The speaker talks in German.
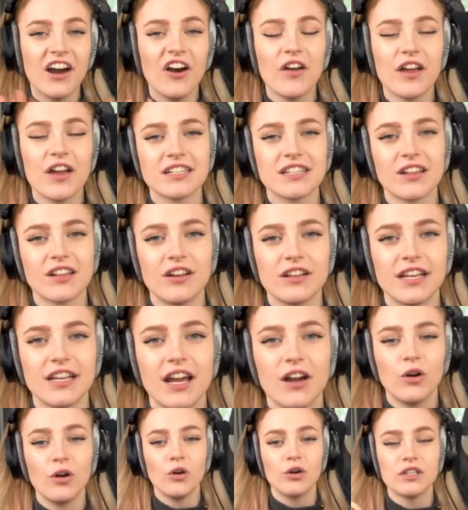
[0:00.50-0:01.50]
ist
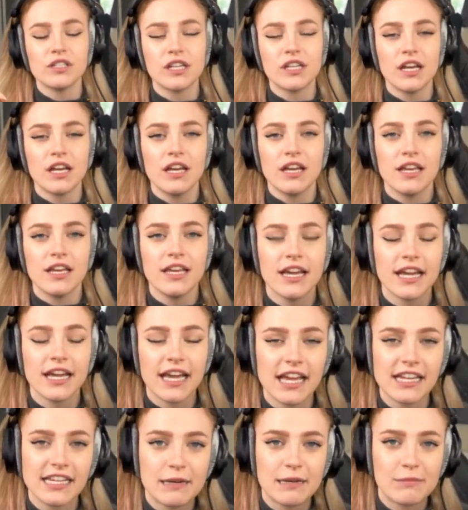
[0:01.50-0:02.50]
Ronja und ihr
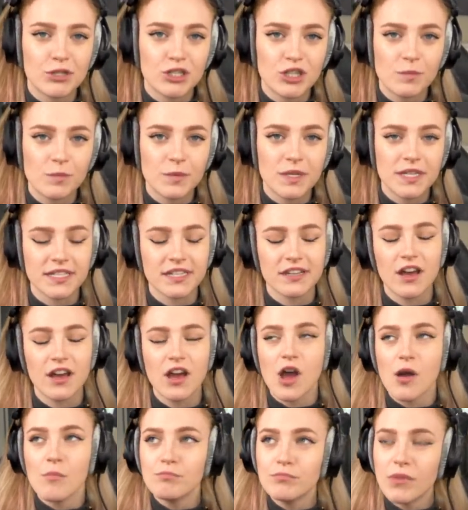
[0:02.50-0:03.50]
kennt ja bestimmt diese
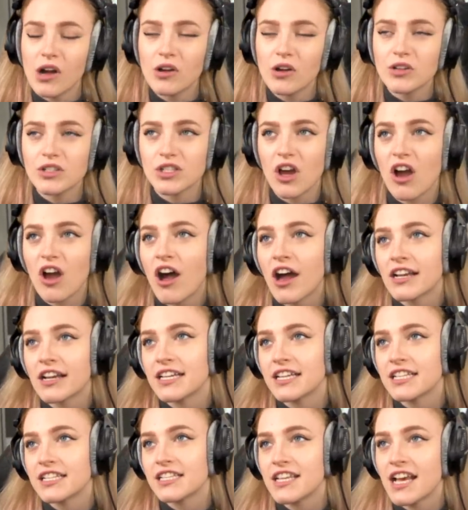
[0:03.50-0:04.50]
Most
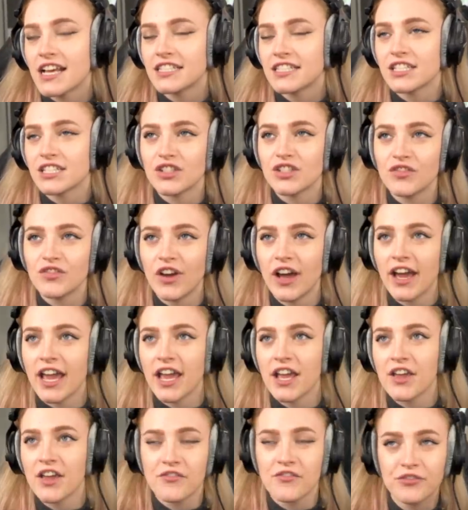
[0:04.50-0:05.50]
Oddly
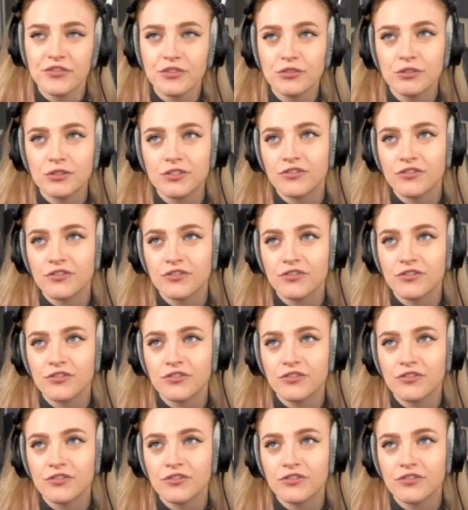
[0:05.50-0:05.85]
Satisfying Food